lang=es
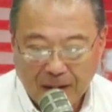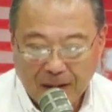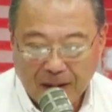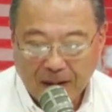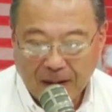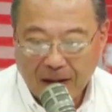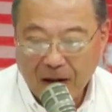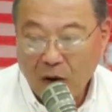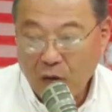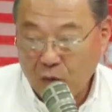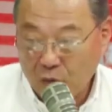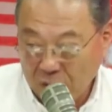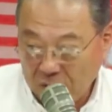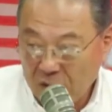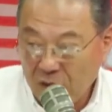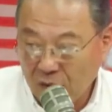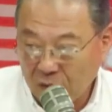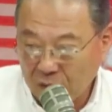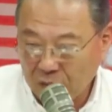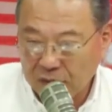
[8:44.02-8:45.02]
ha
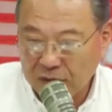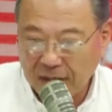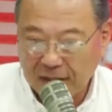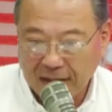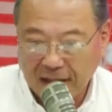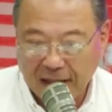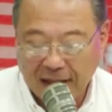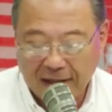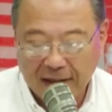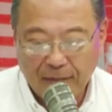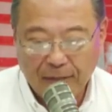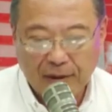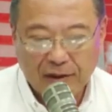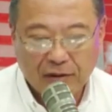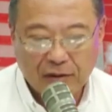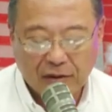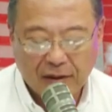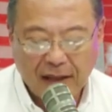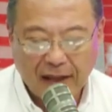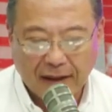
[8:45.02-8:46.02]
ocurrido lo que usted acaba de
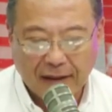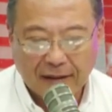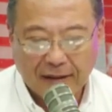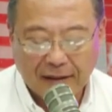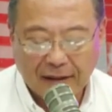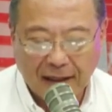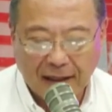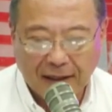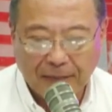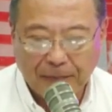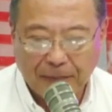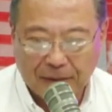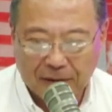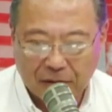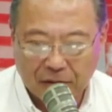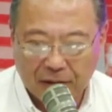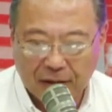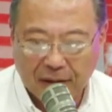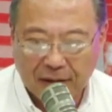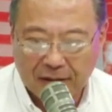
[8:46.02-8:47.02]
mencionar, que las
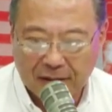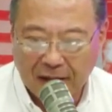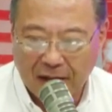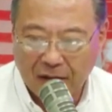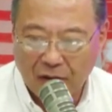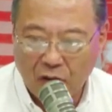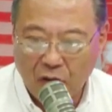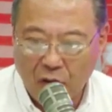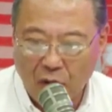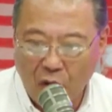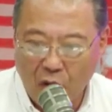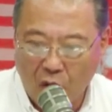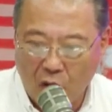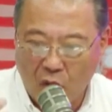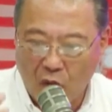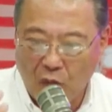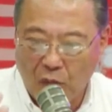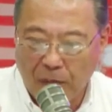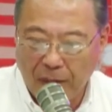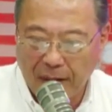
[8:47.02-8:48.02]
personas han
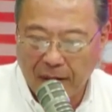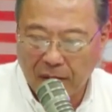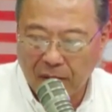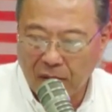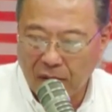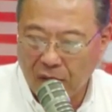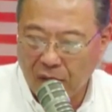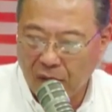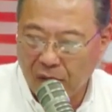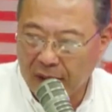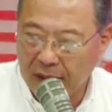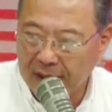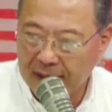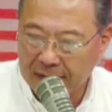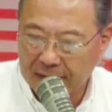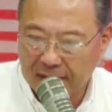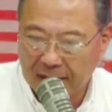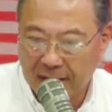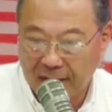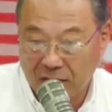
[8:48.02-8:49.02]
ocupado los
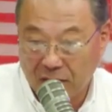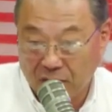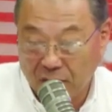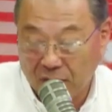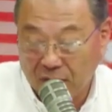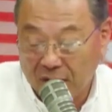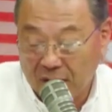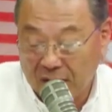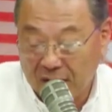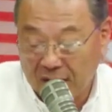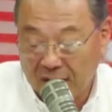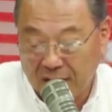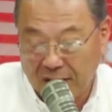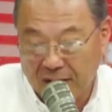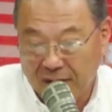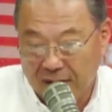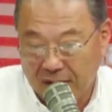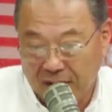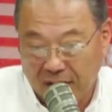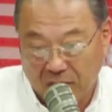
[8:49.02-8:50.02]
lugares en
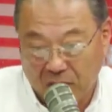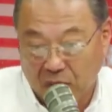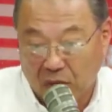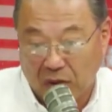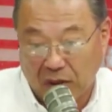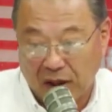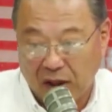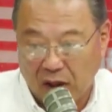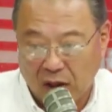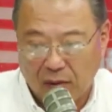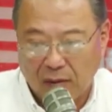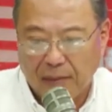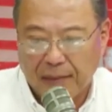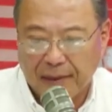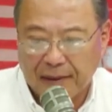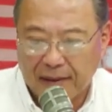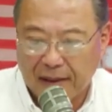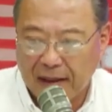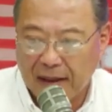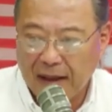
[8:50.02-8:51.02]
donde eh, discurre
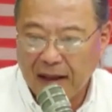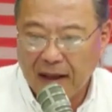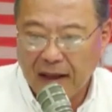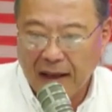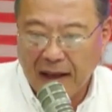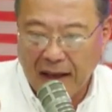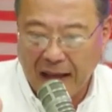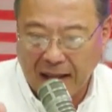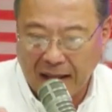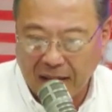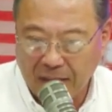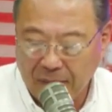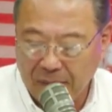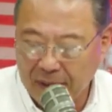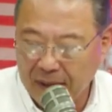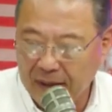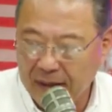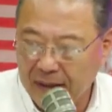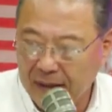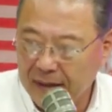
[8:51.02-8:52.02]
normalmente la
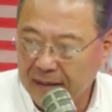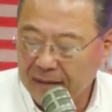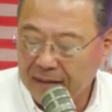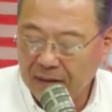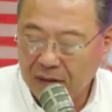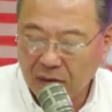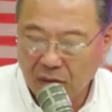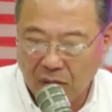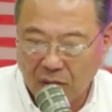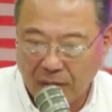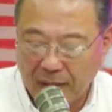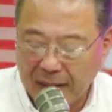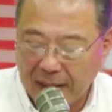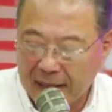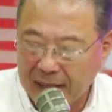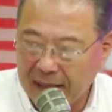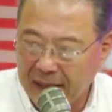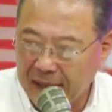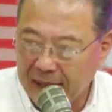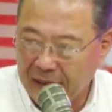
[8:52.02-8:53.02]
quebrada o
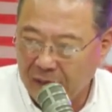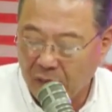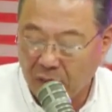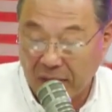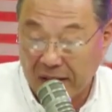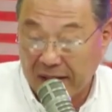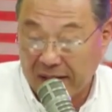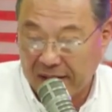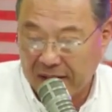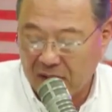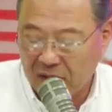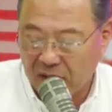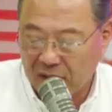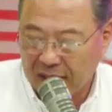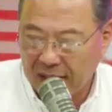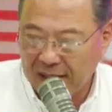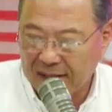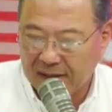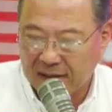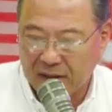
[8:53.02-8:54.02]
baja el, o el
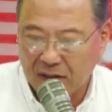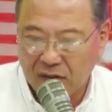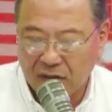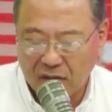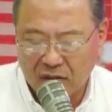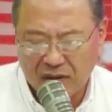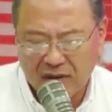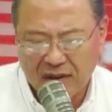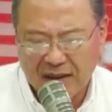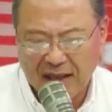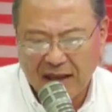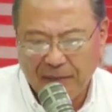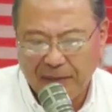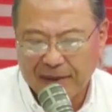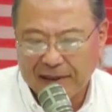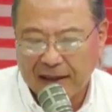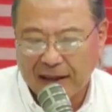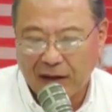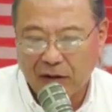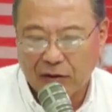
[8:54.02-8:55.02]
río crece. Entonces, ¿qué
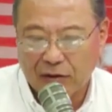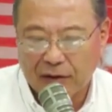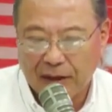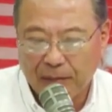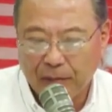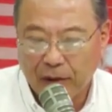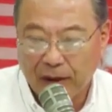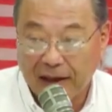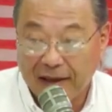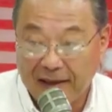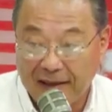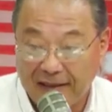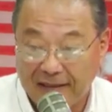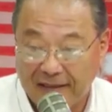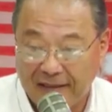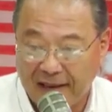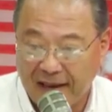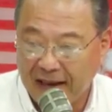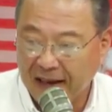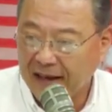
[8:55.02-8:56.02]
pasa? Que en las épocas de
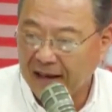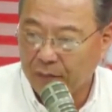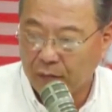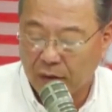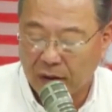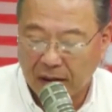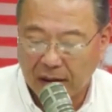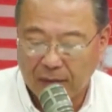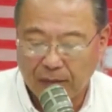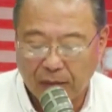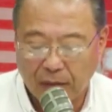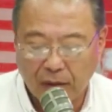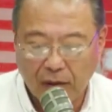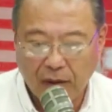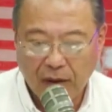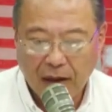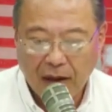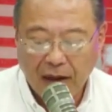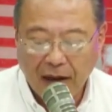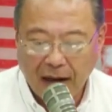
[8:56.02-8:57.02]
estiaje, por
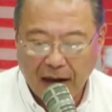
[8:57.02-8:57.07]
ejemplo,